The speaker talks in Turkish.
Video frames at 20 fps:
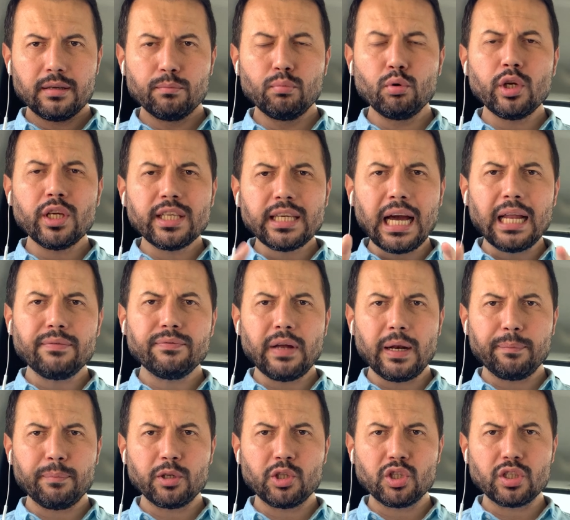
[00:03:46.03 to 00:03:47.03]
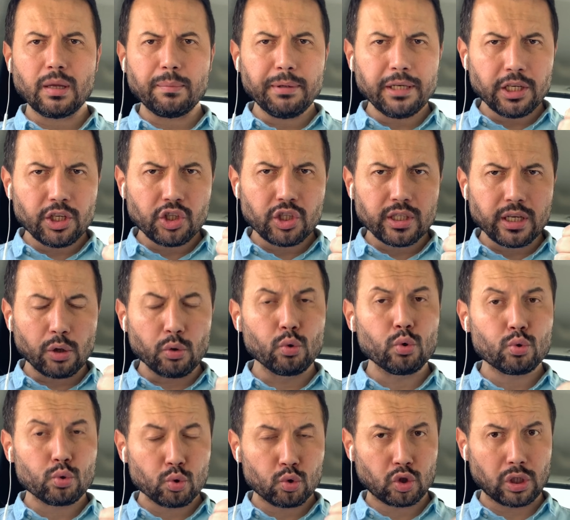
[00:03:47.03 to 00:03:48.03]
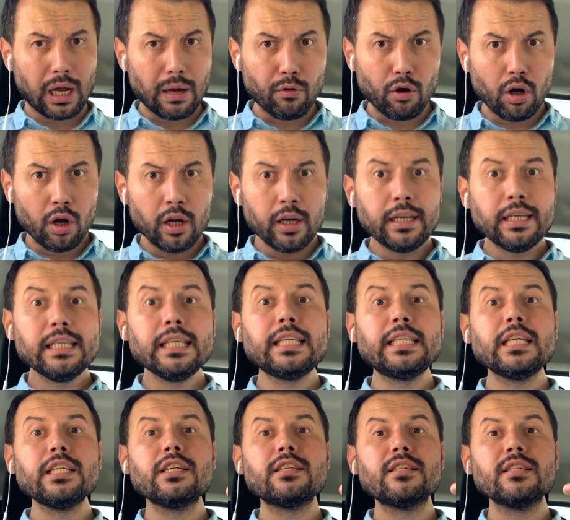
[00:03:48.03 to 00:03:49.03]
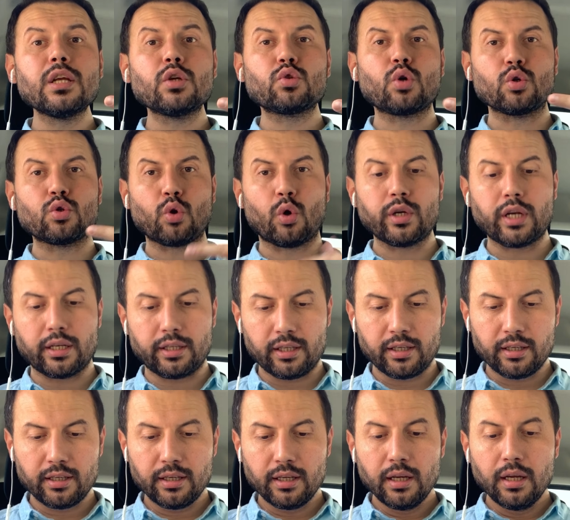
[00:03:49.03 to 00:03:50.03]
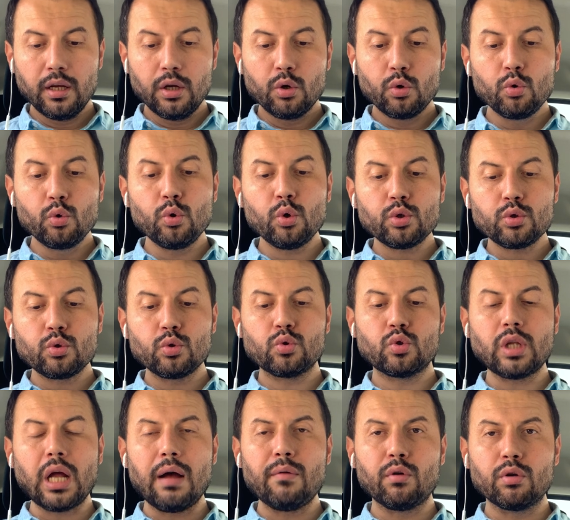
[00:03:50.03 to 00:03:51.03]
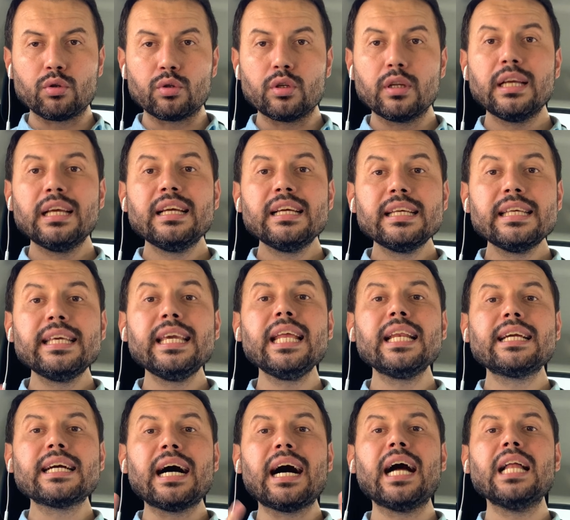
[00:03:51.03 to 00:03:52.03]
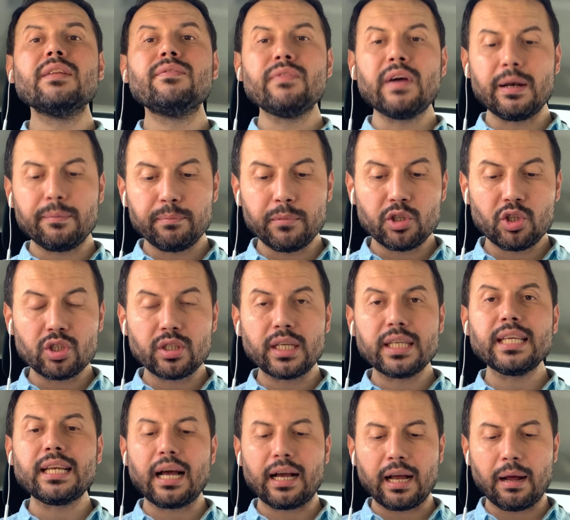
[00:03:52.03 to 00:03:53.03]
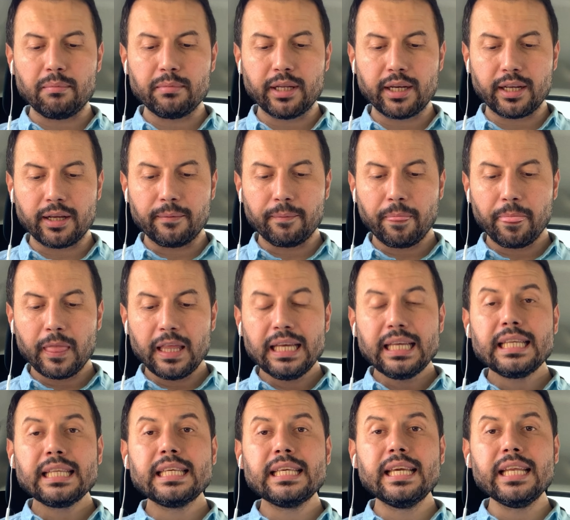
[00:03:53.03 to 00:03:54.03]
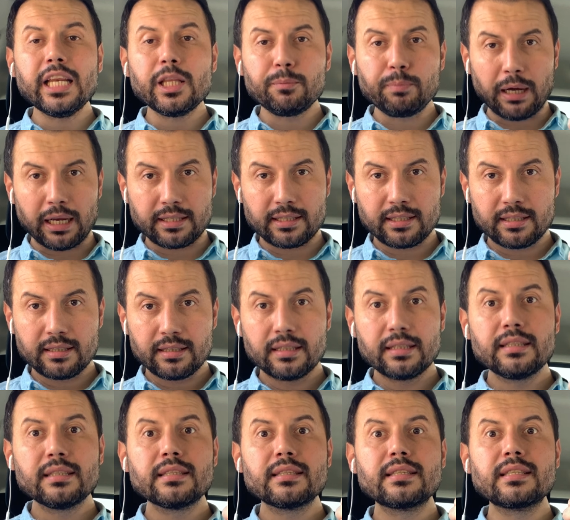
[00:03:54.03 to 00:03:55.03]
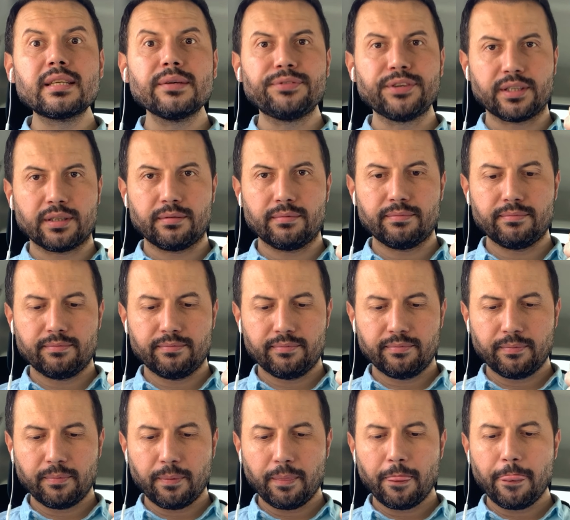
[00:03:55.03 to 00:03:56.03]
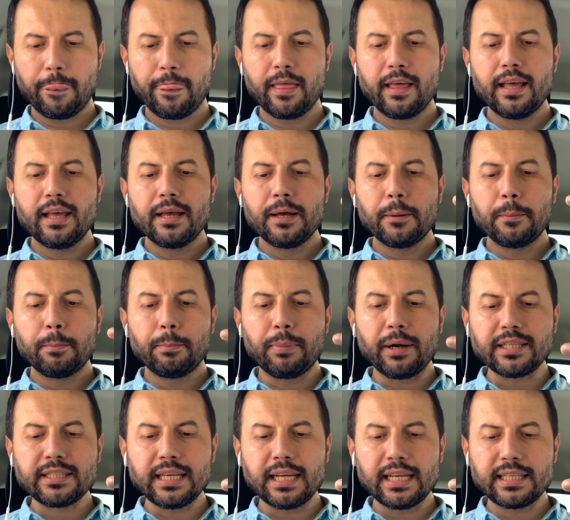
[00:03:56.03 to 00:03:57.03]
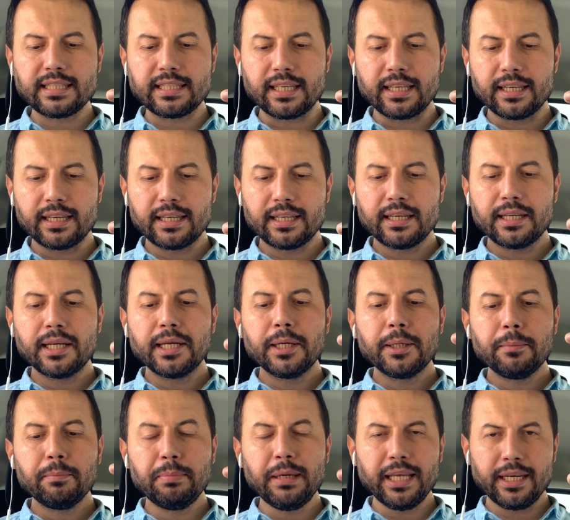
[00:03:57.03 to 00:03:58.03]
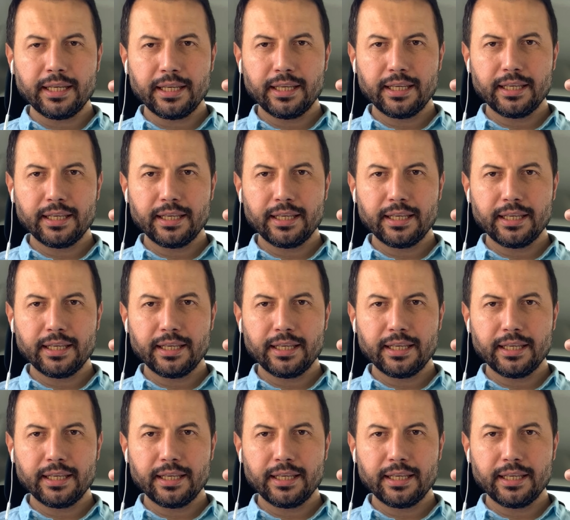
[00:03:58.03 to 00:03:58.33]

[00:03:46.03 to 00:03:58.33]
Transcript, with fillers: Bu iki Antwerp maçında birincisinde Luis Gustavo, ikincisinde Sos oynadı. Luis Gustavo'nun ilk Antwerp maçındaki rakamları kilit pas 0. Pas arası 1.